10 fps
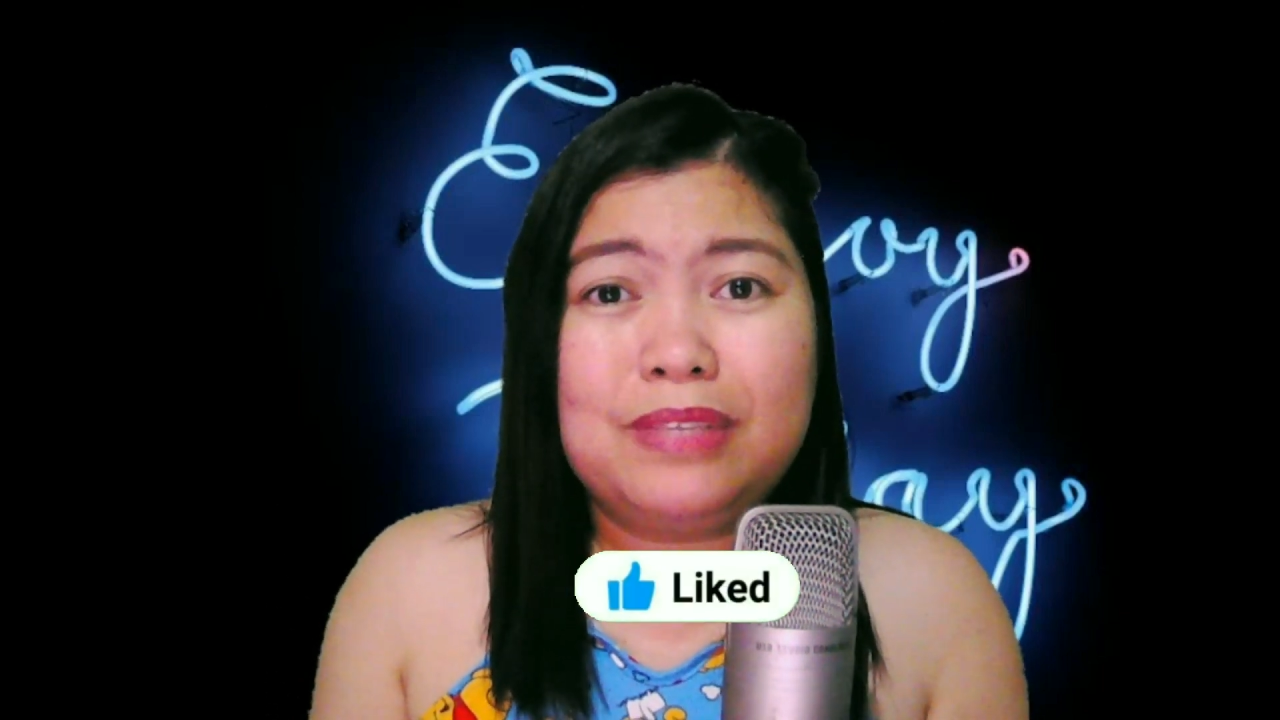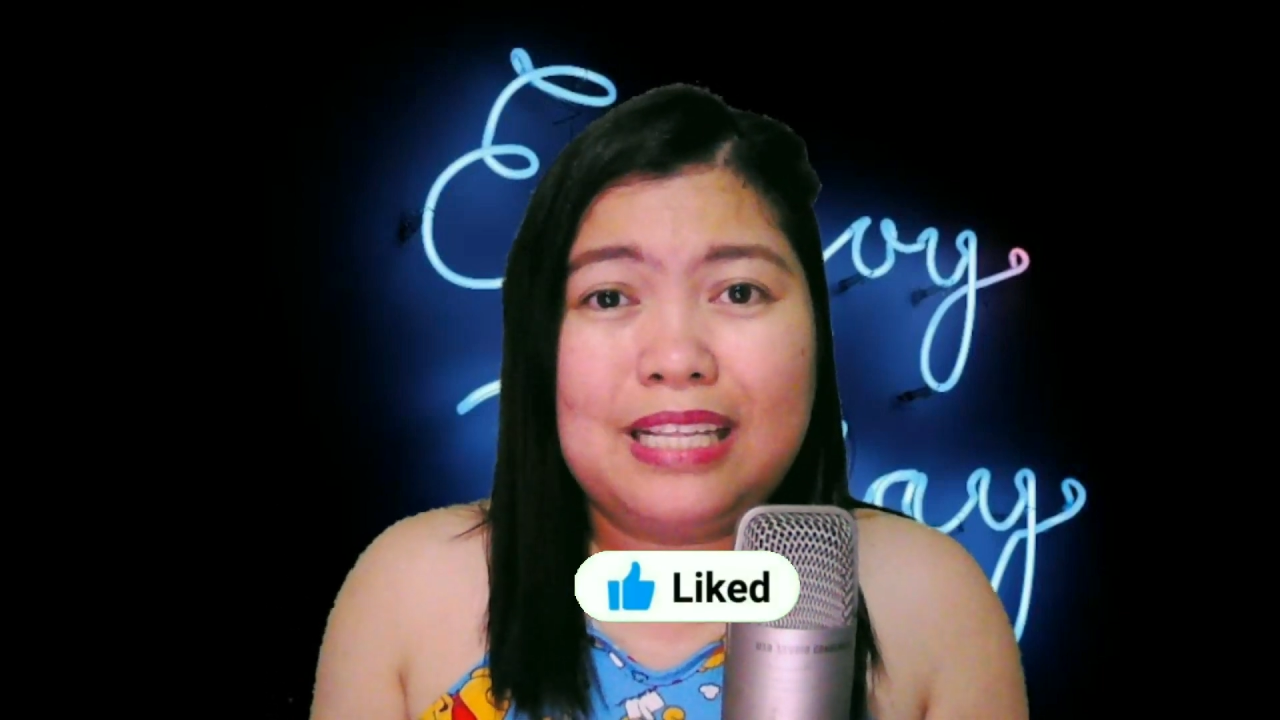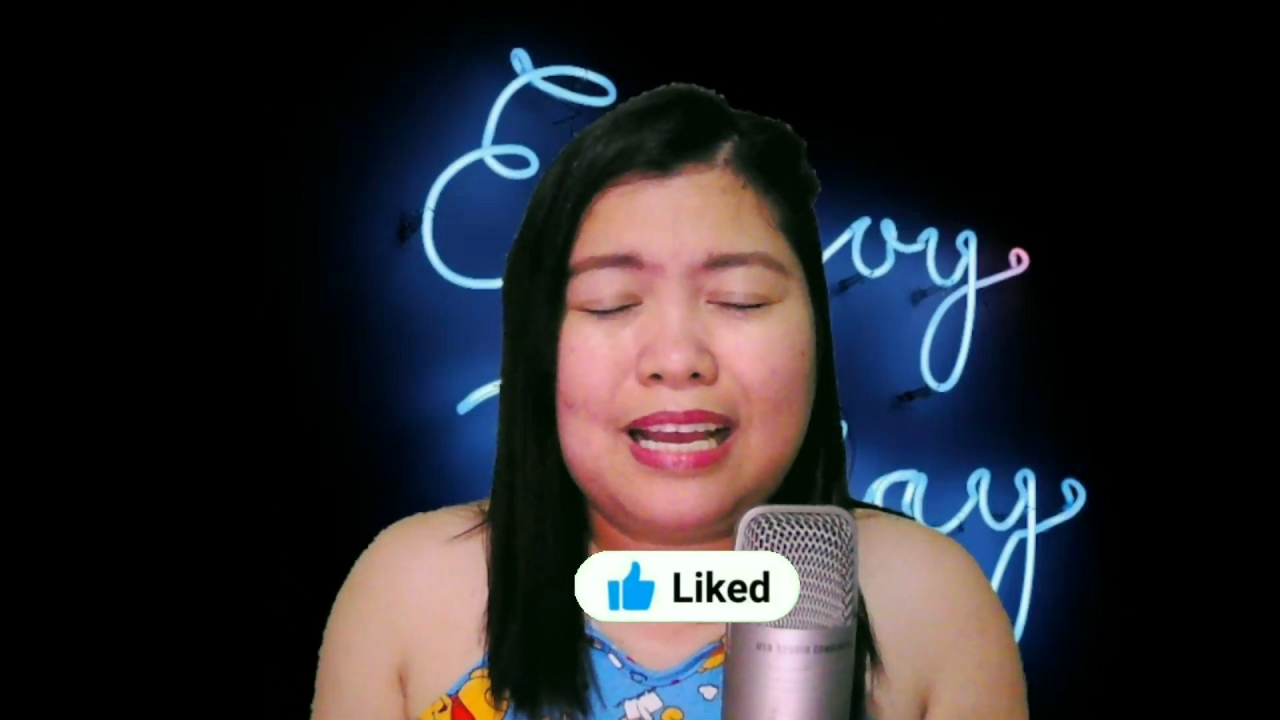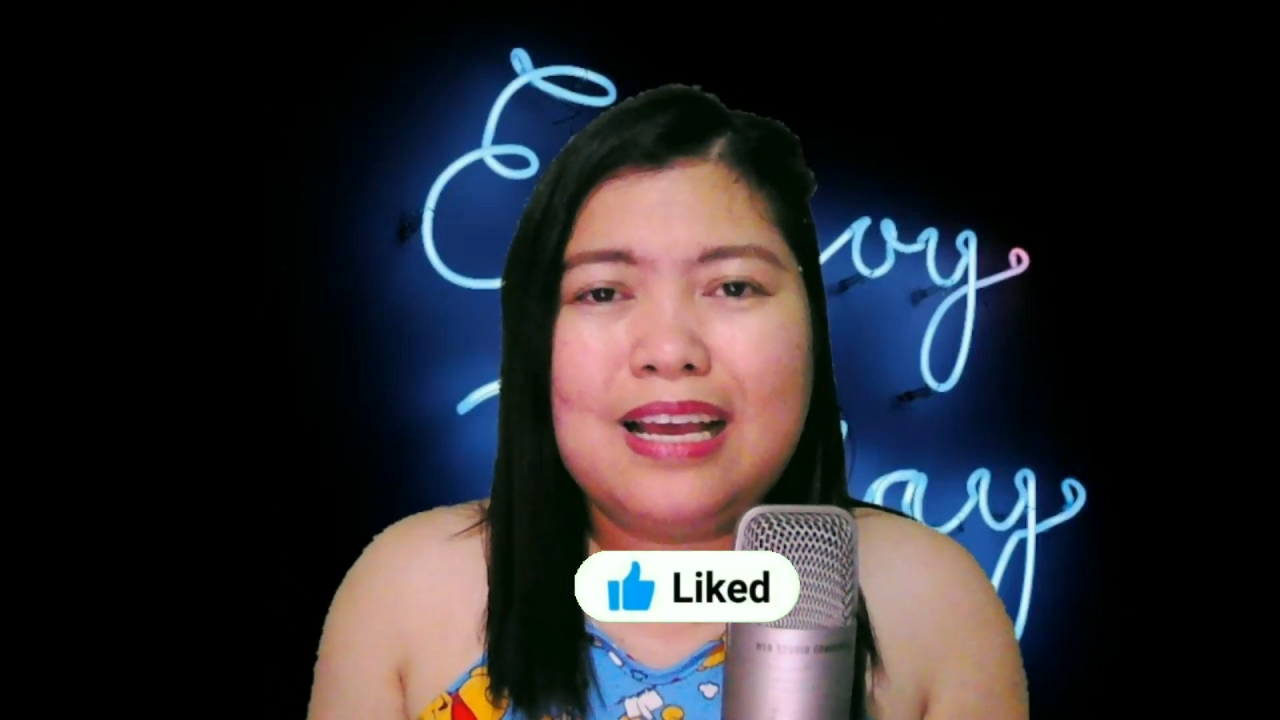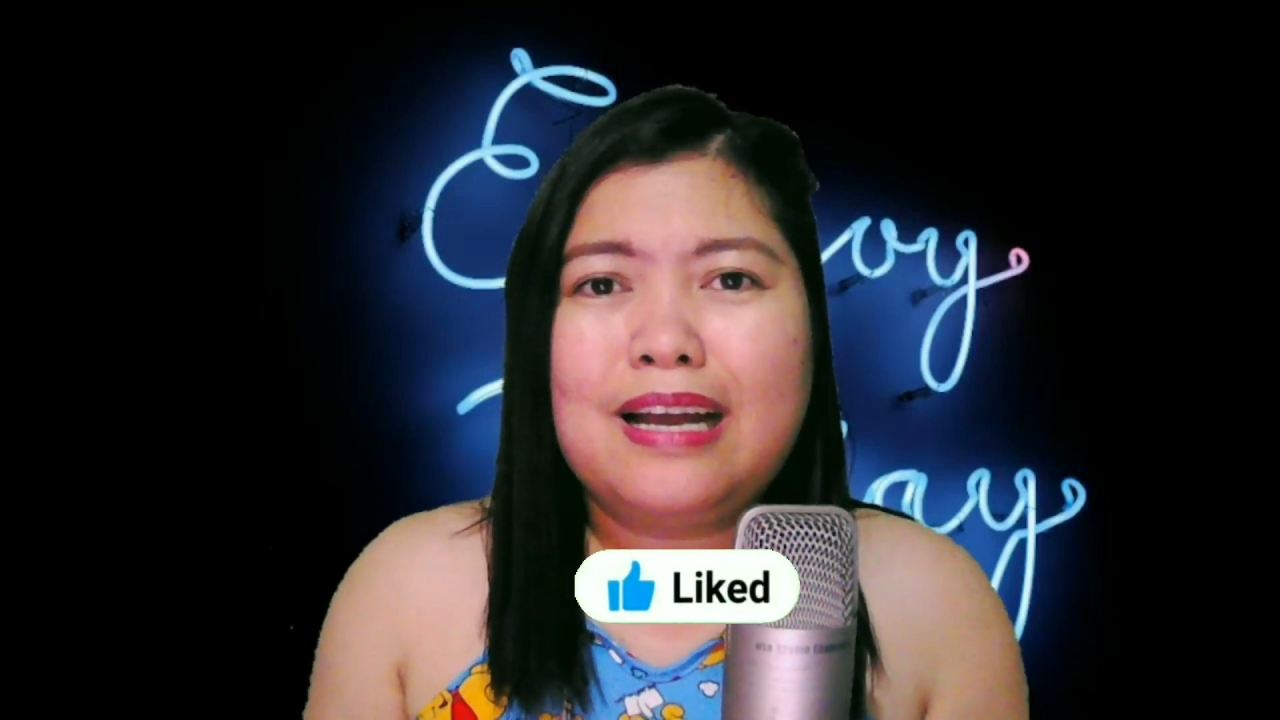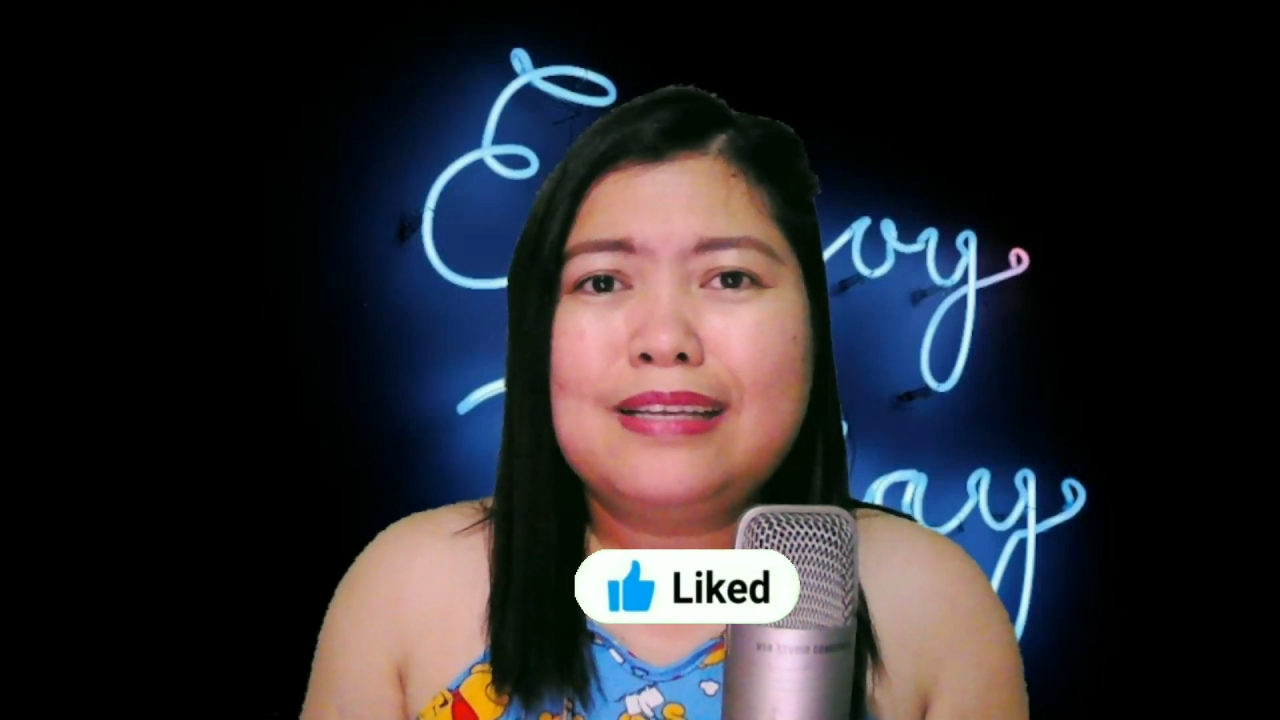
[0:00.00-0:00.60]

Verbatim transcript: nila.